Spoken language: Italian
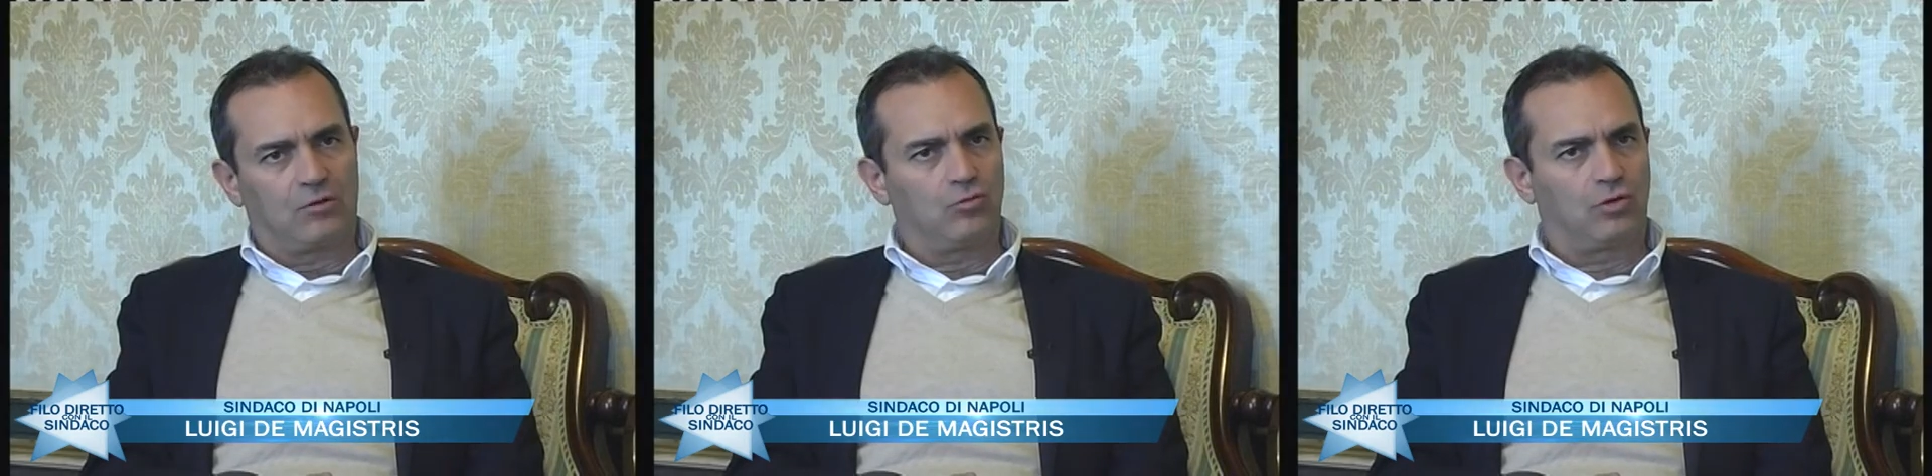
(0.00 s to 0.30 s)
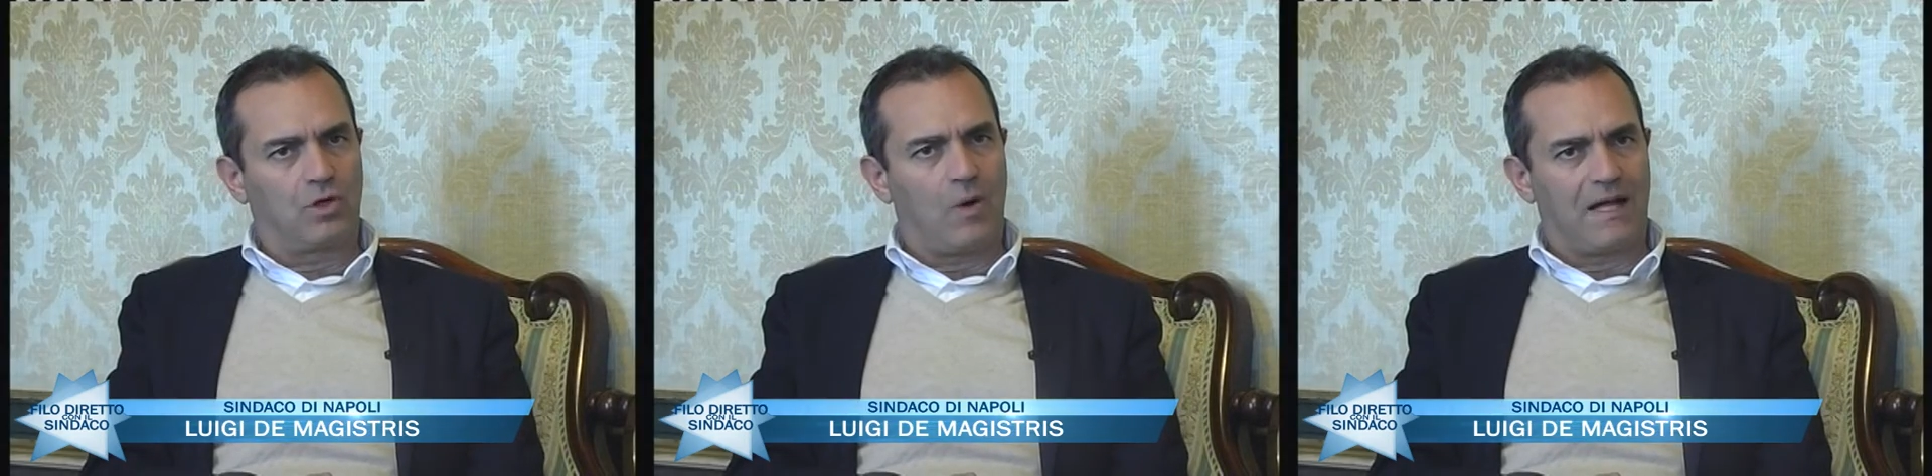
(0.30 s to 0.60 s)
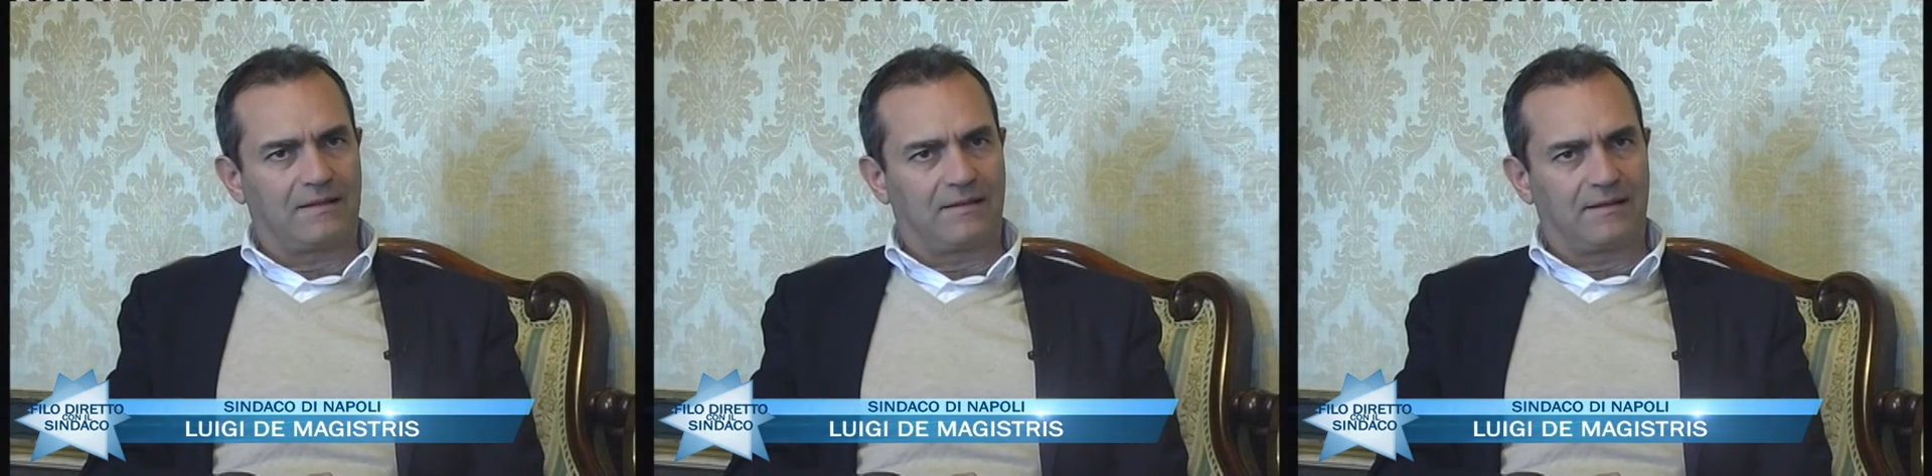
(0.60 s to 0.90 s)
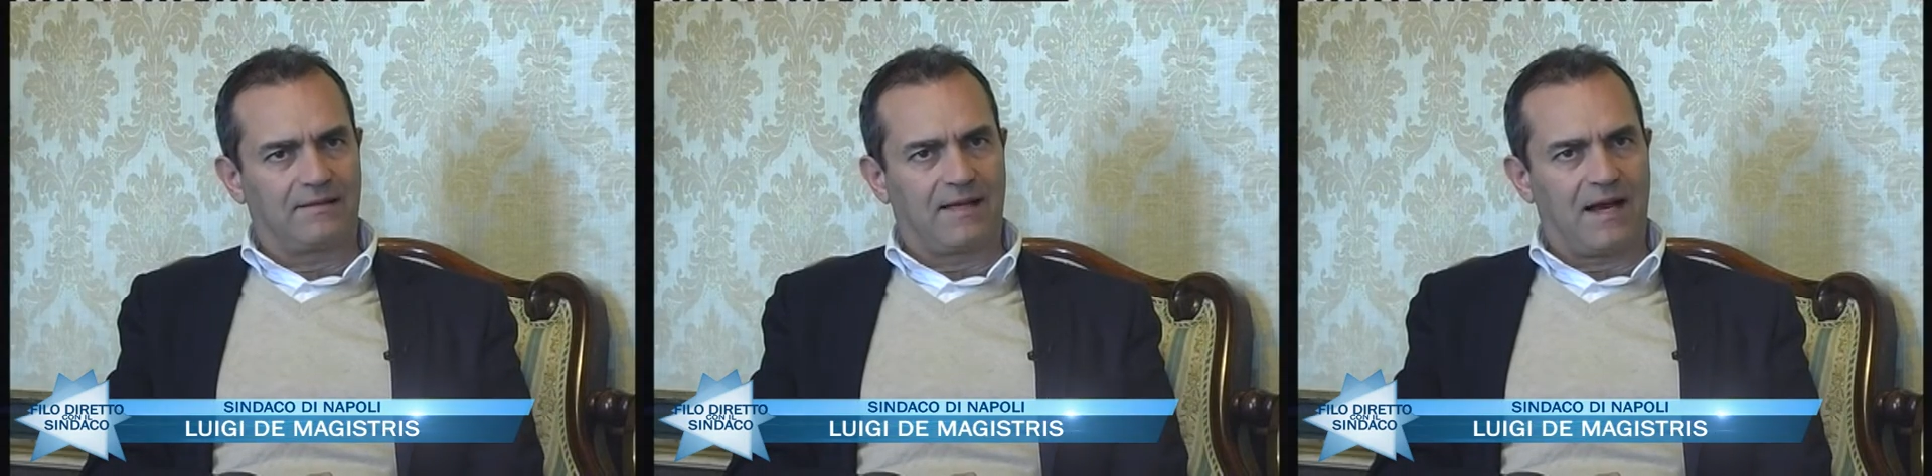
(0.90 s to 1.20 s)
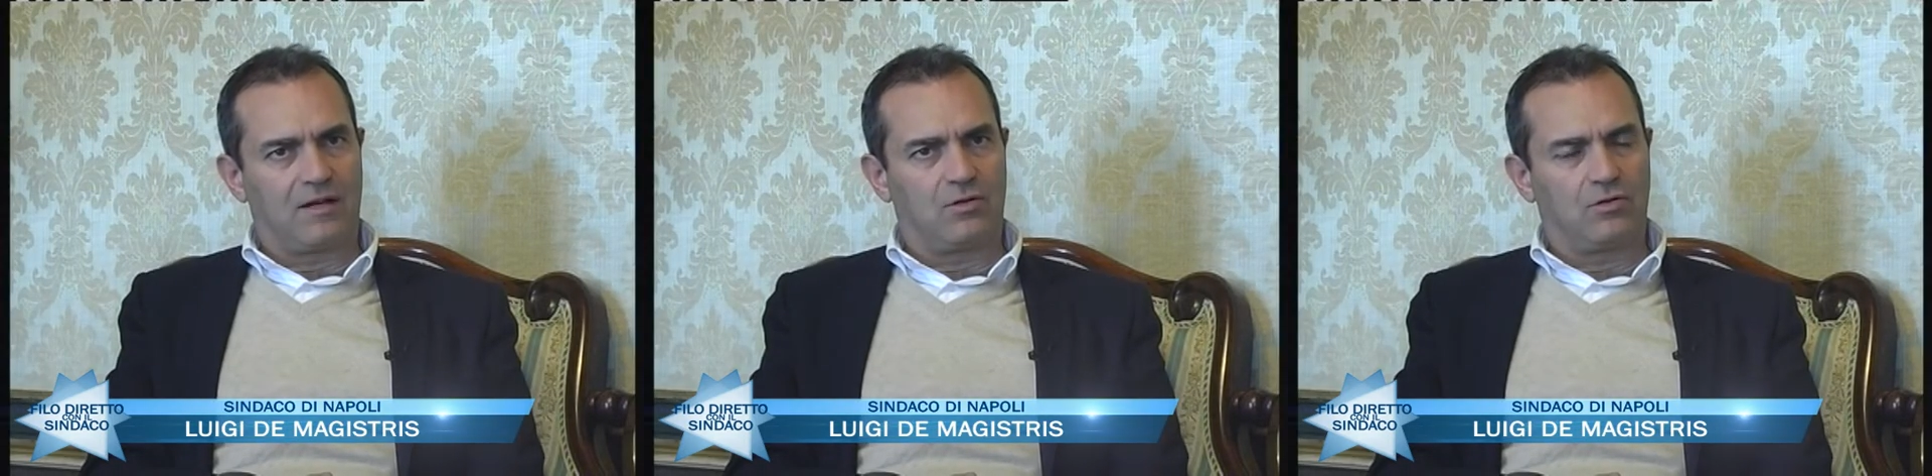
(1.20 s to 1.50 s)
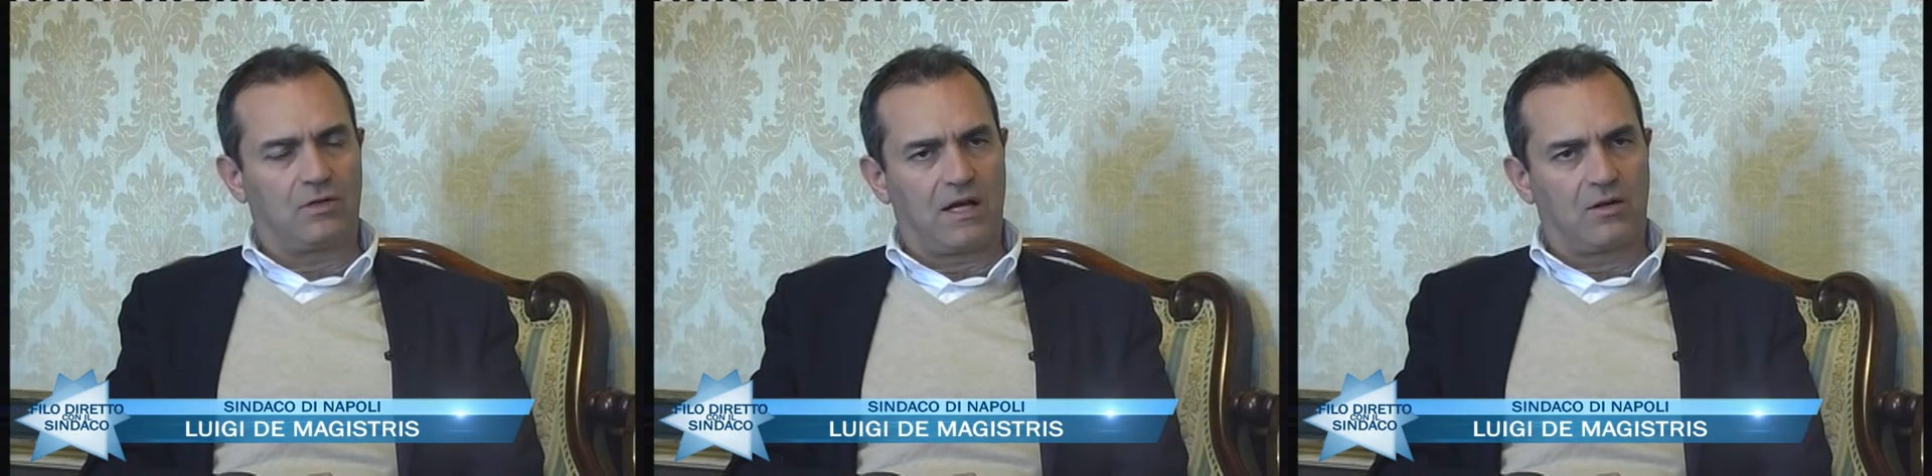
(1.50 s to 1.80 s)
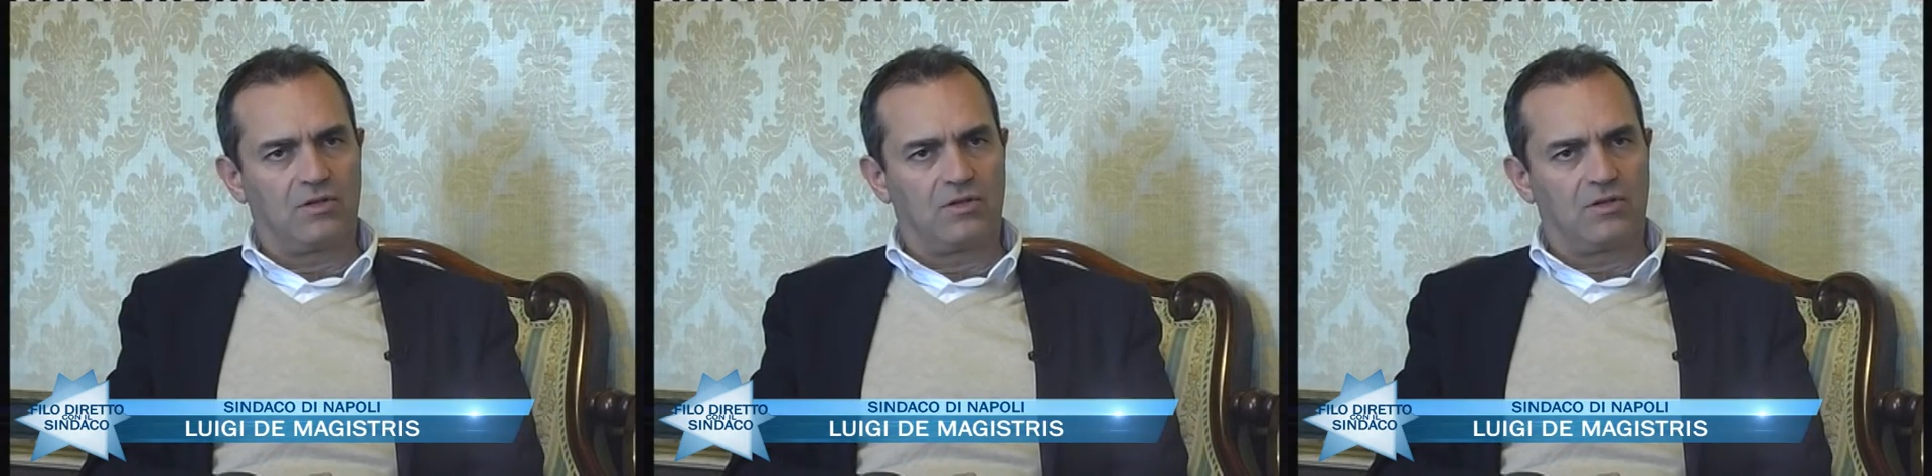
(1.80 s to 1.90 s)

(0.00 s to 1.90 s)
tutte quante che saranno da,